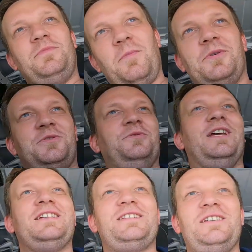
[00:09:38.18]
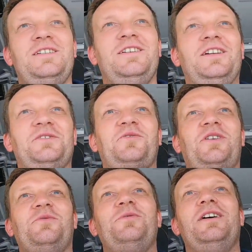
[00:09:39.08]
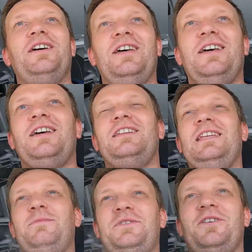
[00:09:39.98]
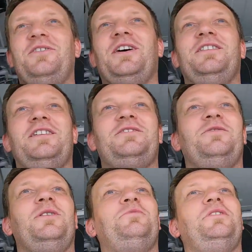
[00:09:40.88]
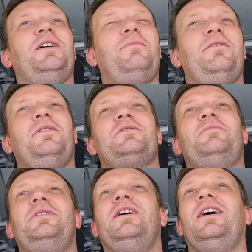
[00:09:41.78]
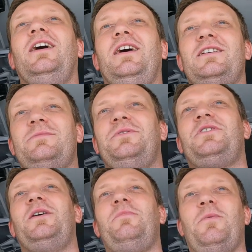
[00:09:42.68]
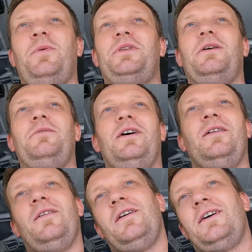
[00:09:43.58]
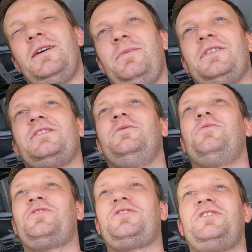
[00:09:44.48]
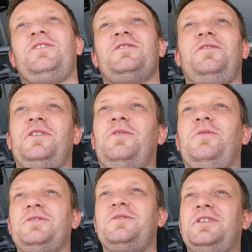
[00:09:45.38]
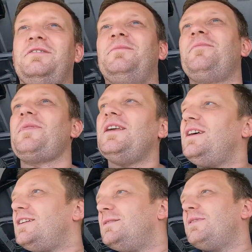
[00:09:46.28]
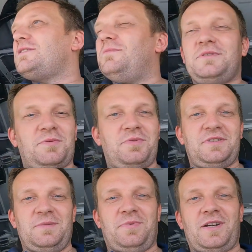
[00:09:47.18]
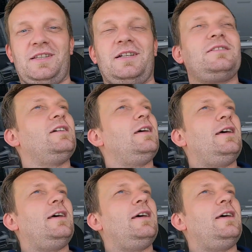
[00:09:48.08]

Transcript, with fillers: Po prostu nie chce i ja to szanuję. Nie będę go naciągał, tutaj namawiał, żeby, żeby trochę poopowiadał. Chyba, że użyczy tylko swojego głosu, nie wiem. Zobaczymy, spróbuję z nim pogadać.